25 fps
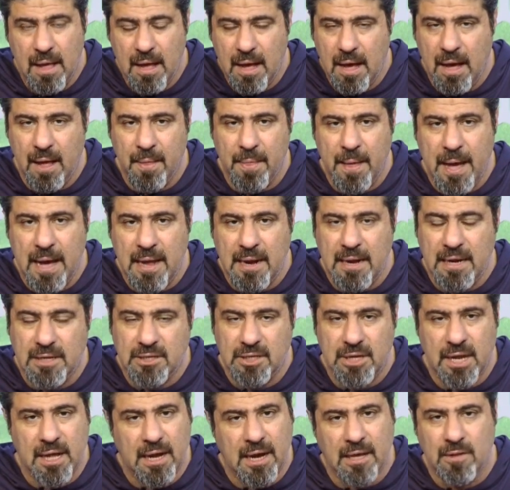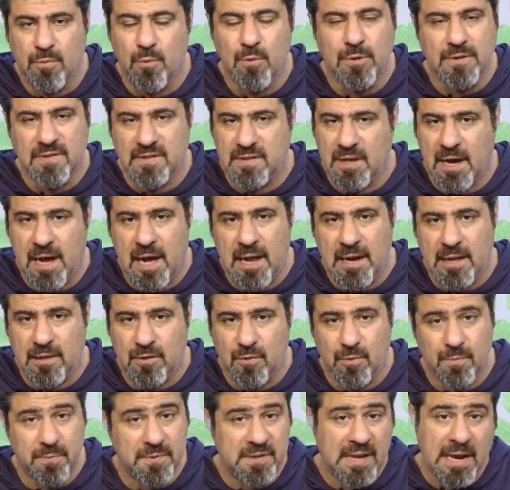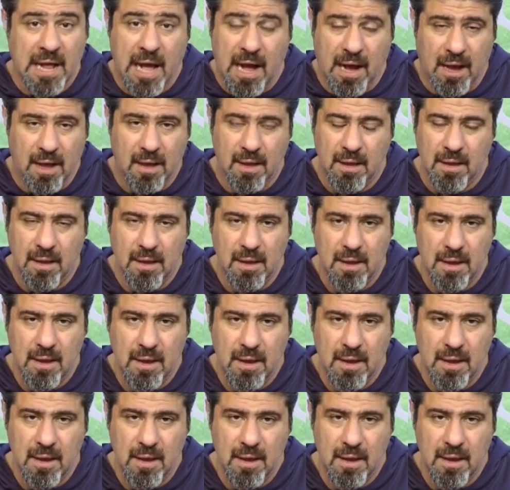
اعضاء اللجنه يقدمون استقالتهم صراحه